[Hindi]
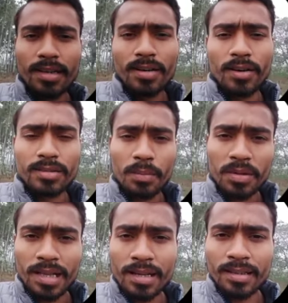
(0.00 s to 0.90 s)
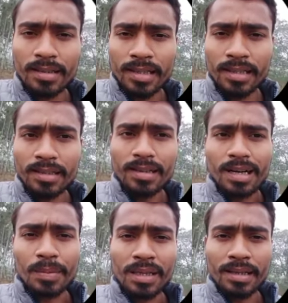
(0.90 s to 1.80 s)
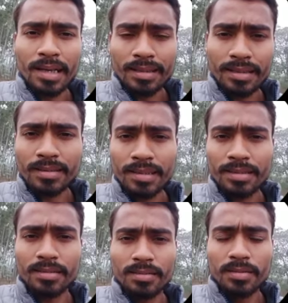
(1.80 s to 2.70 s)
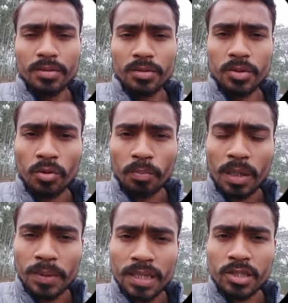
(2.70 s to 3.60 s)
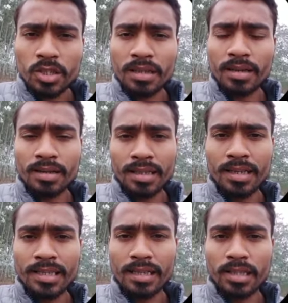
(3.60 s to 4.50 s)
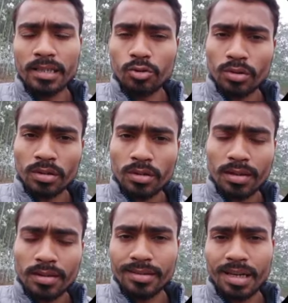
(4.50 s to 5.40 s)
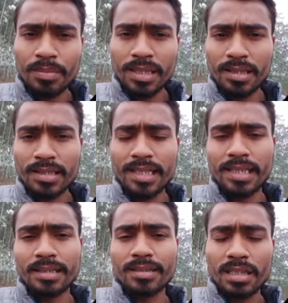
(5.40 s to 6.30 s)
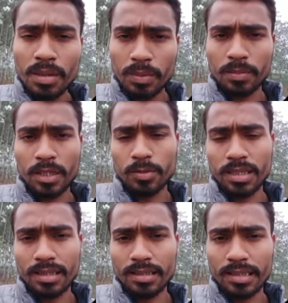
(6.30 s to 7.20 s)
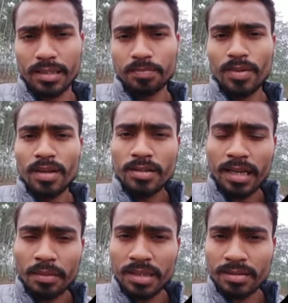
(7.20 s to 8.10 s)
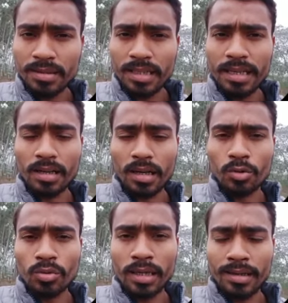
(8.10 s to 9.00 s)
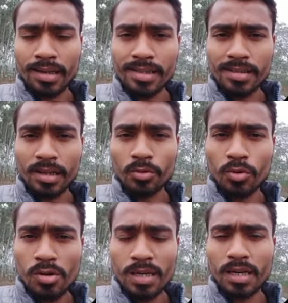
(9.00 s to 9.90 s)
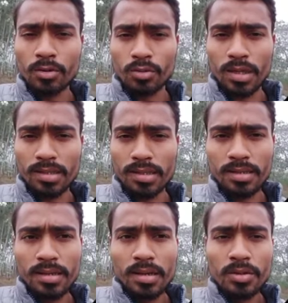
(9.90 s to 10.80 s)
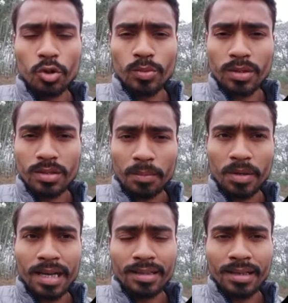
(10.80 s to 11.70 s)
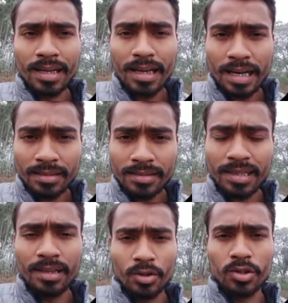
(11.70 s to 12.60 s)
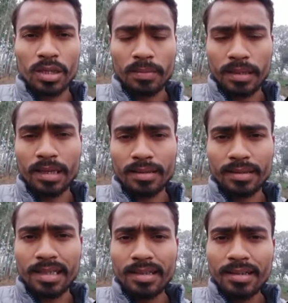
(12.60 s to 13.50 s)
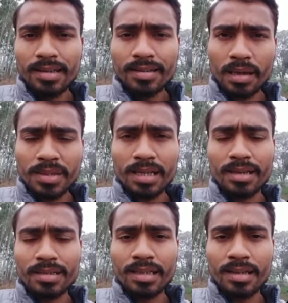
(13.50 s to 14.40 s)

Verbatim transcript: और सांप्रदायिक दंगे हमारे ऐतिहासिक जो परिप्रेक्ष्य में अगर देखा जाए चाहे स्वतंत्रता संग्राम में देखा जाए या किसी भी परिप्रेक्ष्य में देखा जाए चाहे अभी सी ए का कानून एन आर सी कानून कोई भी कानून आता है तो उसमें सांप्रदायिक दंगे ऐसे ही लोग जो हैं फैलाते हैं तब जा कर के